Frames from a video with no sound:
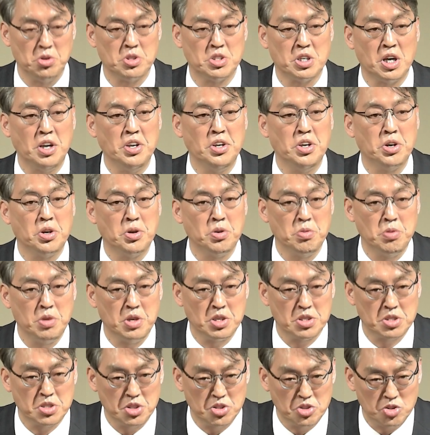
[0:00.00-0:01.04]
자녀를
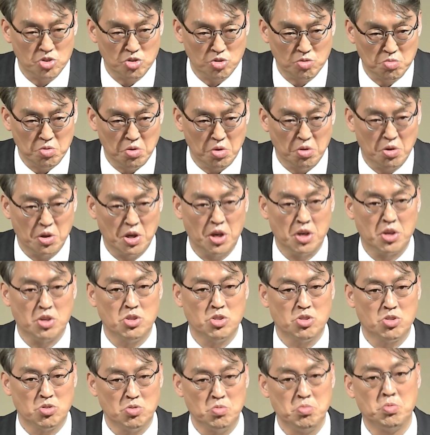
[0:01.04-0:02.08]
위해서 축복하고
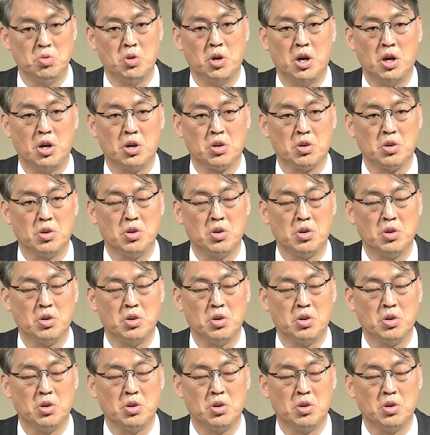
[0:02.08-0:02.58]
정보하고